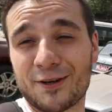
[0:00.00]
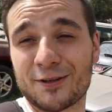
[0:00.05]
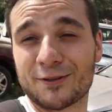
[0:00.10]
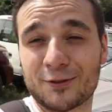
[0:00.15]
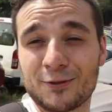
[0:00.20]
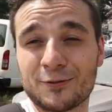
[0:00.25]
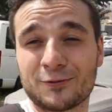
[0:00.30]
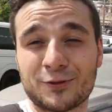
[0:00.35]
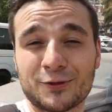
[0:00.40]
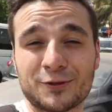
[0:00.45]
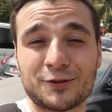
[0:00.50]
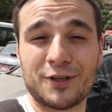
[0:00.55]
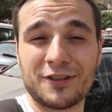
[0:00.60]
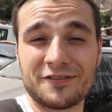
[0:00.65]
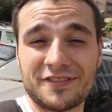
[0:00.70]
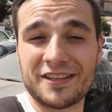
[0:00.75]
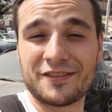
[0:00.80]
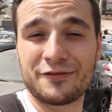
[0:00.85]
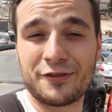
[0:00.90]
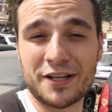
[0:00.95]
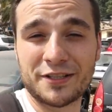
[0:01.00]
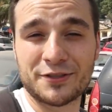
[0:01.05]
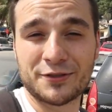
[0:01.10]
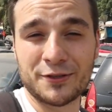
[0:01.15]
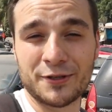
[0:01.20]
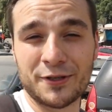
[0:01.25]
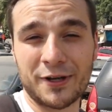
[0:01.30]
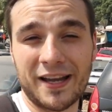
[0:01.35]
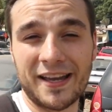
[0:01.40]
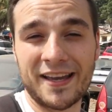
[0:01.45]
retrouvent toutes nos vieilles
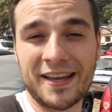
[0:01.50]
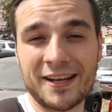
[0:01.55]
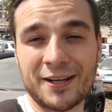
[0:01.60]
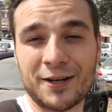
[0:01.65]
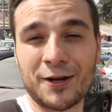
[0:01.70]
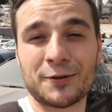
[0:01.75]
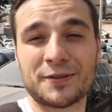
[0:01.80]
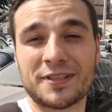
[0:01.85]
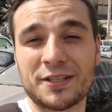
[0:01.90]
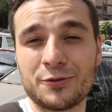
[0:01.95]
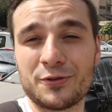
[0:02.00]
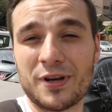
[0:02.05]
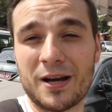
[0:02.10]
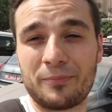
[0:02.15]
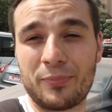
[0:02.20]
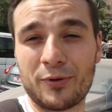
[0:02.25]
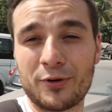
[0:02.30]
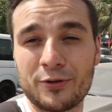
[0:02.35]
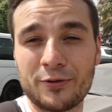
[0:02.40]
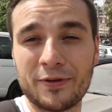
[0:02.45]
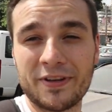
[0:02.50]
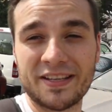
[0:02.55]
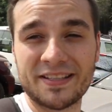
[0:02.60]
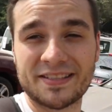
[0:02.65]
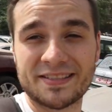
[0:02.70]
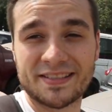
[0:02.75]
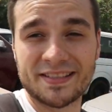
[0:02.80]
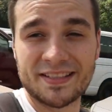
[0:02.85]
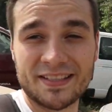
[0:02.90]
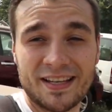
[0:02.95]
voitures et elles continuent à polluer
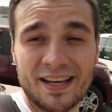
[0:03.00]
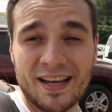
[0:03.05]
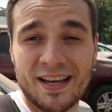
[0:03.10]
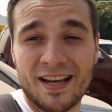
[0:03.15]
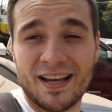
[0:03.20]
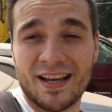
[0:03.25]
ici